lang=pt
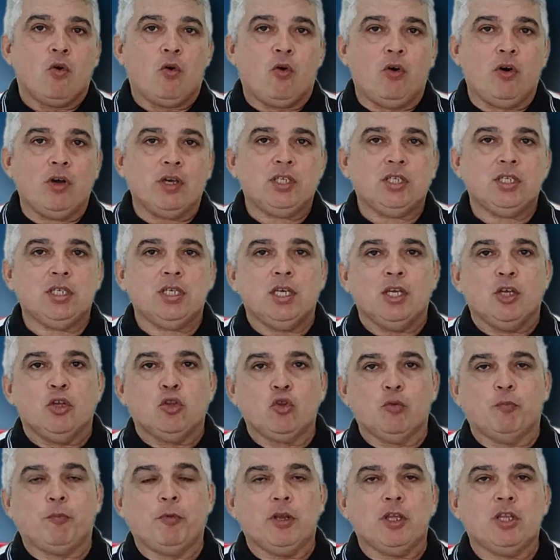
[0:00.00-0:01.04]
Hoje,
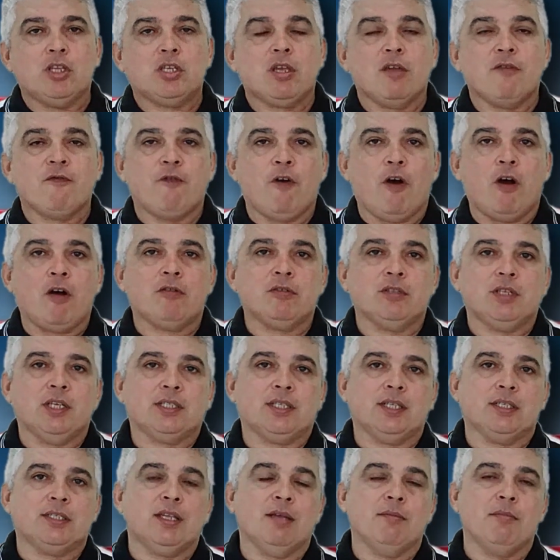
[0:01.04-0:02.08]
no Política em Foco
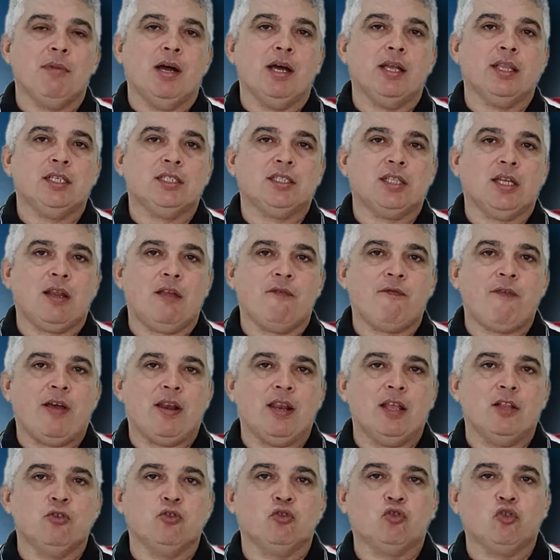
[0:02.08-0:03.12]
desta semana, estarei
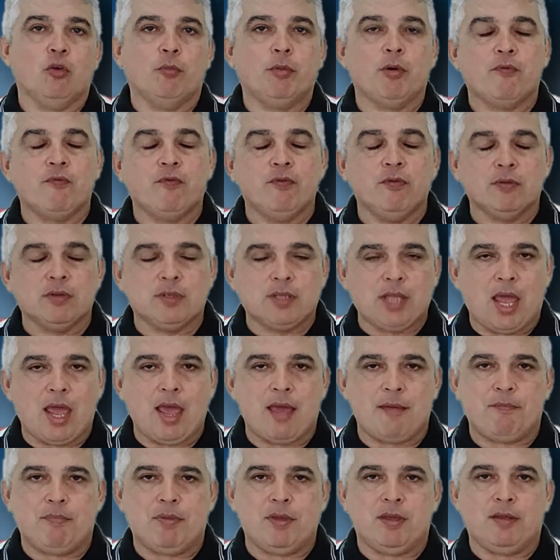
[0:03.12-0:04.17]
falando sobre o
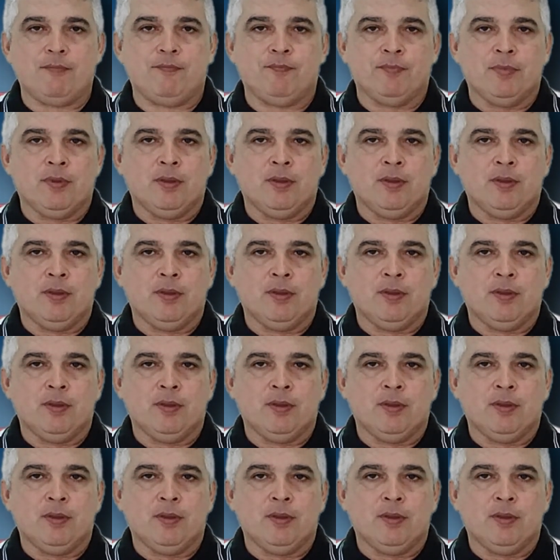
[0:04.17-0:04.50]
Fundeb,